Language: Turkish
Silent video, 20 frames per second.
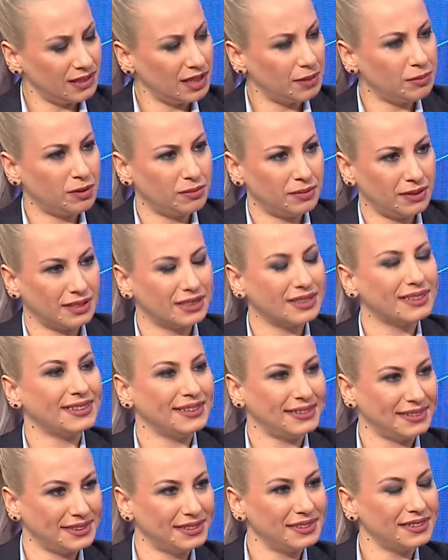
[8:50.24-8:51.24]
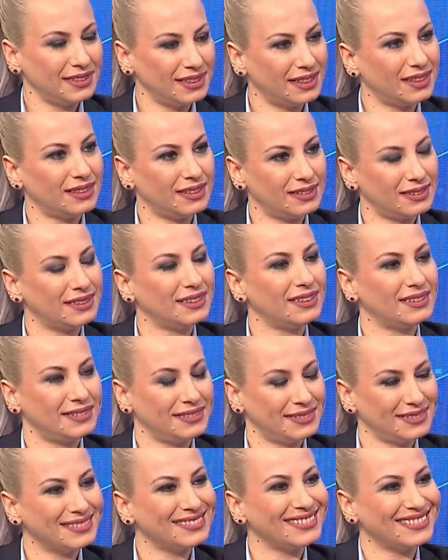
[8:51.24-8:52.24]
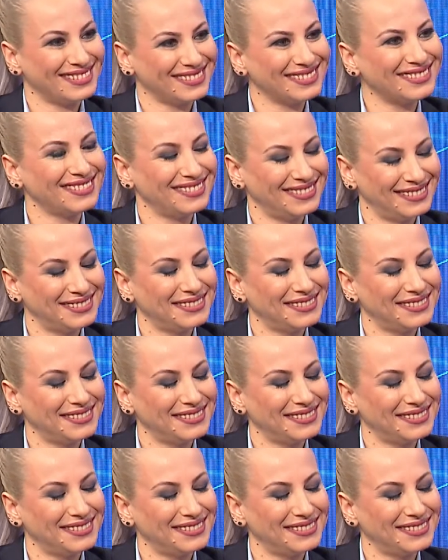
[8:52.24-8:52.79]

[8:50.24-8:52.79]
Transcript: rehabilitasyon merkezine gitmek sizin de